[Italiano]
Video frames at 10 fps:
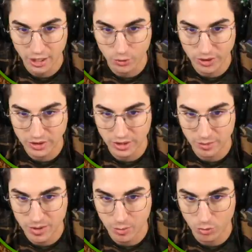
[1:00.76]
e quindi
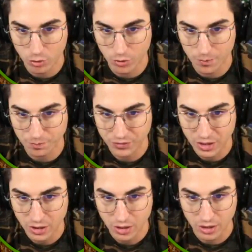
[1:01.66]
l'abbiamo
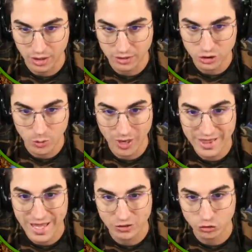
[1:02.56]
eh, diciamo
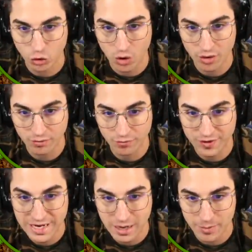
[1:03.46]
adesso
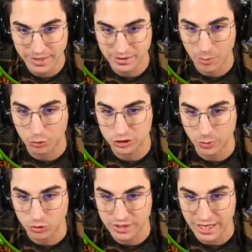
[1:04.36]
finalmente
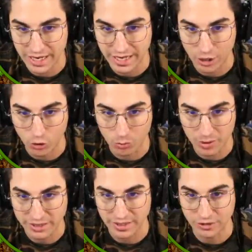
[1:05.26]
possiamo dire che è
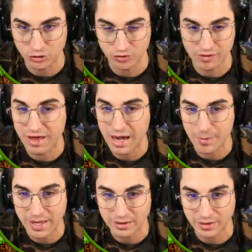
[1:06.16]
completa, adesso è
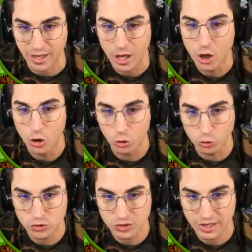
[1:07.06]
veramente
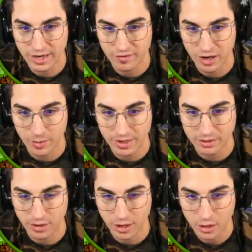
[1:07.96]
rustica, è
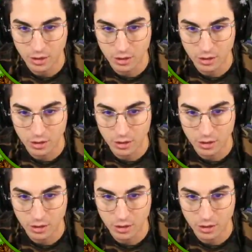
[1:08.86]
veramente